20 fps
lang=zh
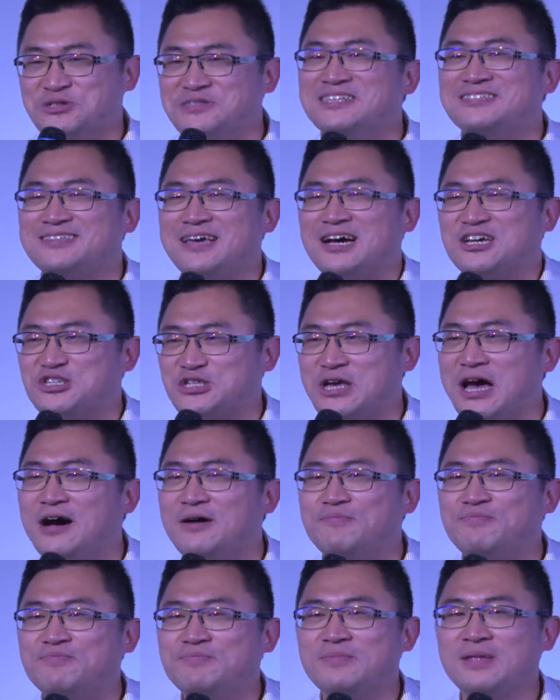字架上，
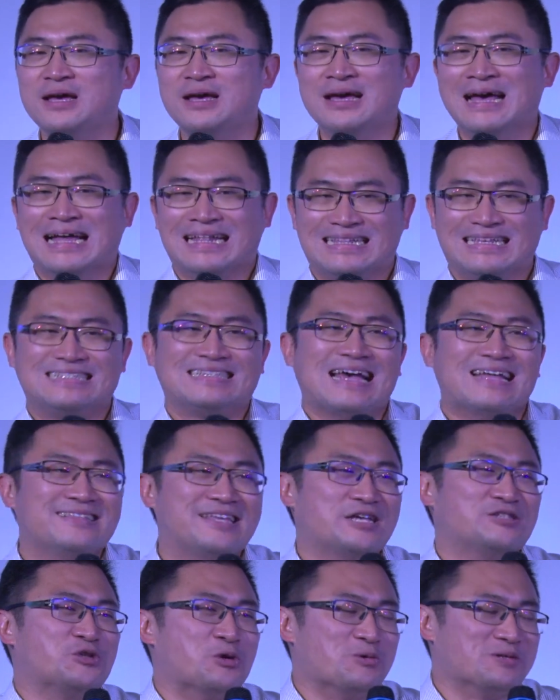第三
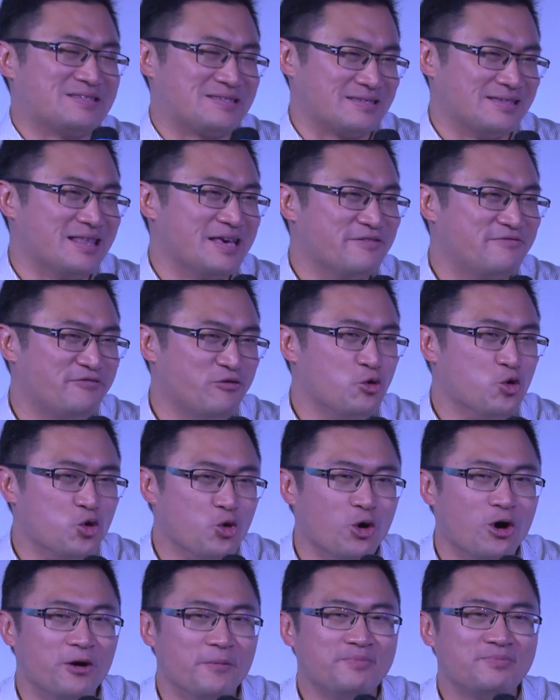天从死里复
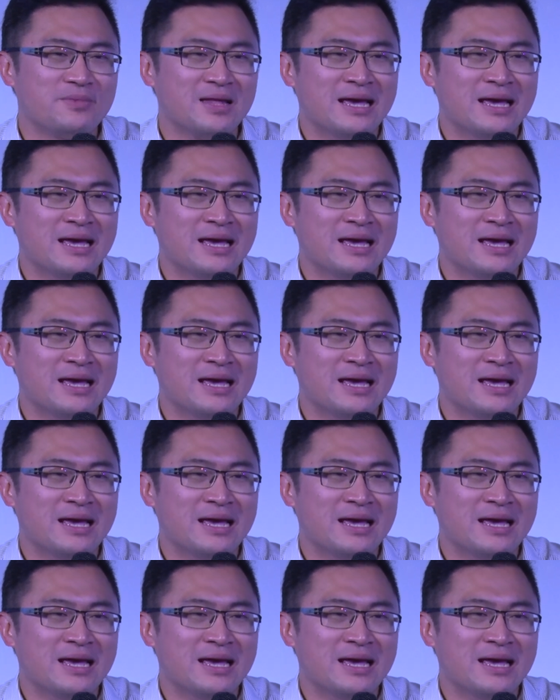活。